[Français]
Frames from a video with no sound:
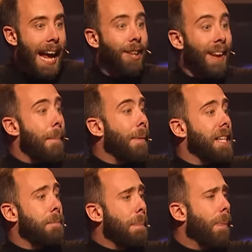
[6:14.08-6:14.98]
et dans la
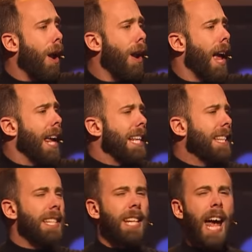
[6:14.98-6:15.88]
presse People, il
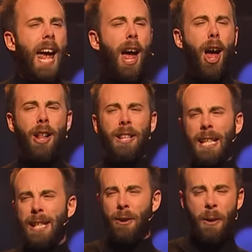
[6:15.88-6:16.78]
titrait euh,
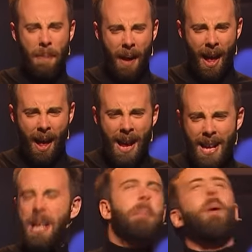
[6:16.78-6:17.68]
Tristan Lopin,
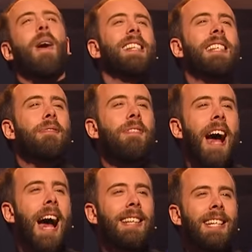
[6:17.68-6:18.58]
il ment à ses
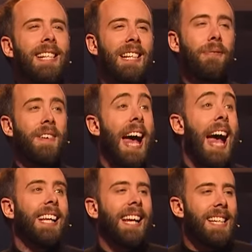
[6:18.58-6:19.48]
fans, il s'est fait
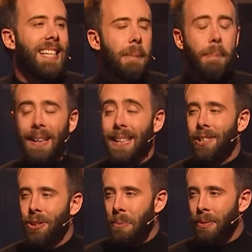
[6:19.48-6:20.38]
agresser par
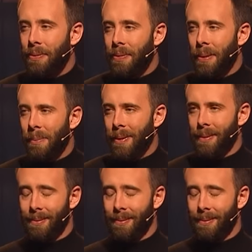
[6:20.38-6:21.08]
des homophobes.